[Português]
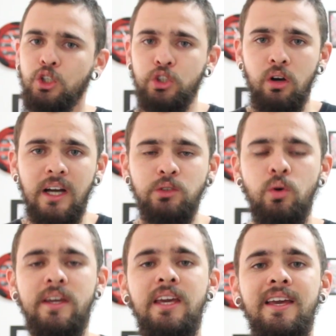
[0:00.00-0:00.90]

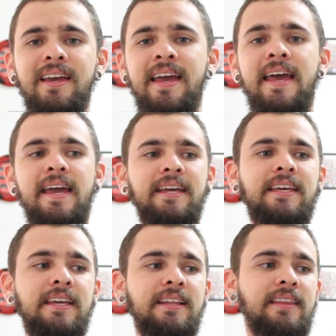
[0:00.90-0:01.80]
jogador que
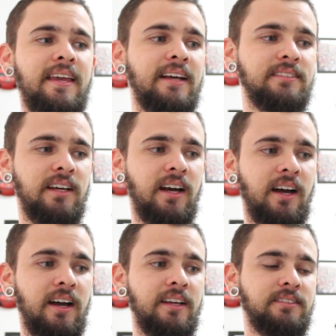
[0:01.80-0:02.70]
que tem
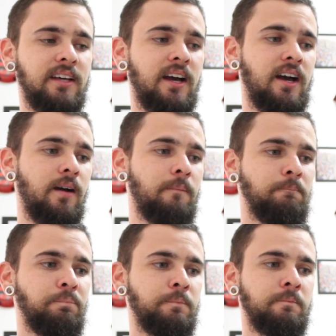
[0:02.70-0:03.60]
essa essa
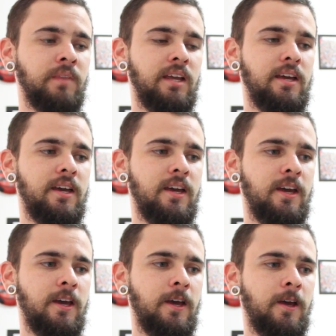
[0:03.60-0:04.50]

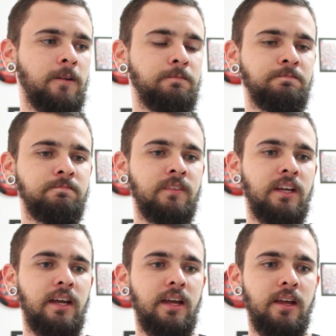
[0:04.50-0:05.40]
é,
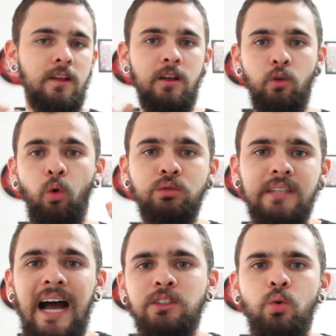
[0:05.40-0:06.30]

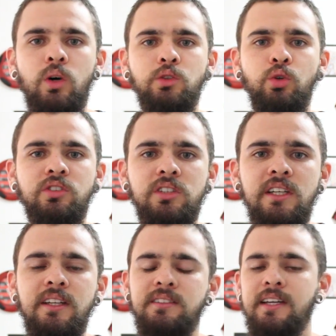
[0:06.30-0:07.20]
contato com a
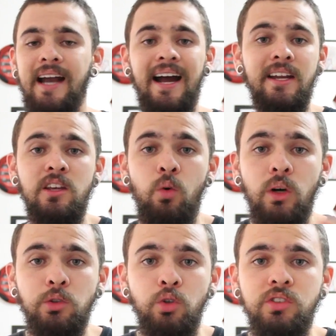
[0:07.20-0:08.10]
torcida, esse carinho
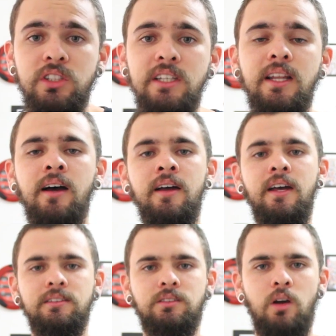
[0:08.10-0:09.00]
com a torcida,
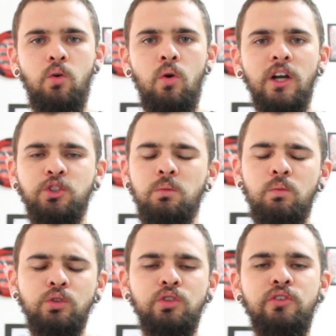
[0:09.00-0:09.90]
sacou? Acho
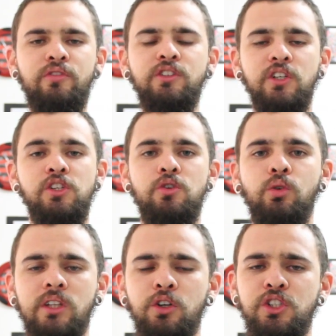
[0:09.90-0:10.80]
muito difícil a gente
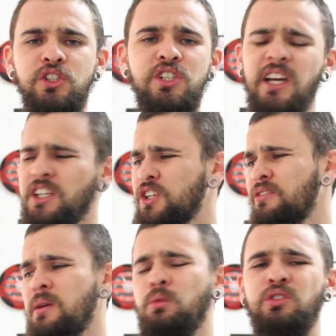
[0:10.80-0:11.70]
encontrar hoje em dia. A gente
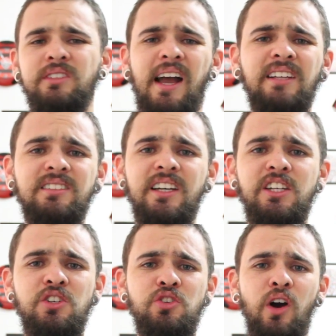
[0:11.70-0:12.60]
vê muitos casos
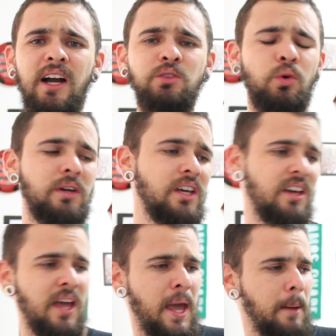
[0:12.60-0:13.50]
aí de jogador
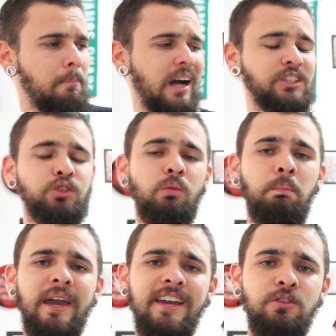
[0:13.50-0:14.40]
que bate no
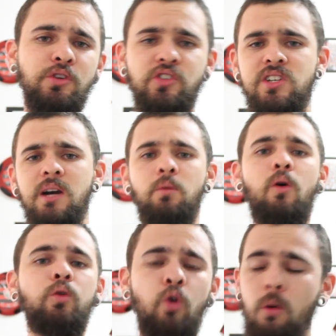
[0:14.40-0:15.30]
peito, diz que ama o
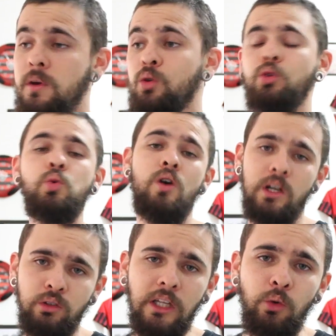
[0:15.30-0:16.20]
clube e no outro
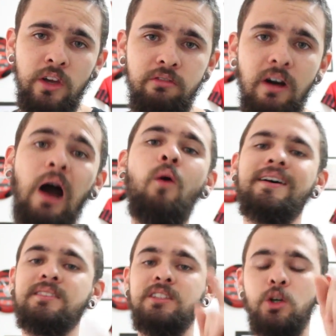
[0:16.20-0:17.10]
ano tá no rival,
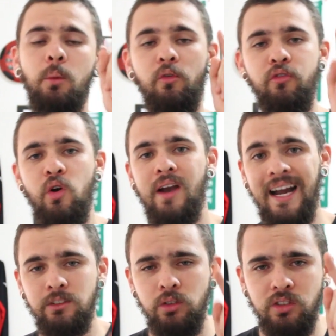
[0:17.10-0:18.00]
assim como foi o
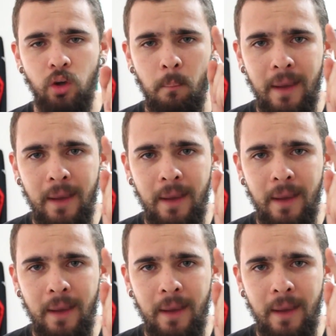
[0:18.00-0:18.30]
caso de seu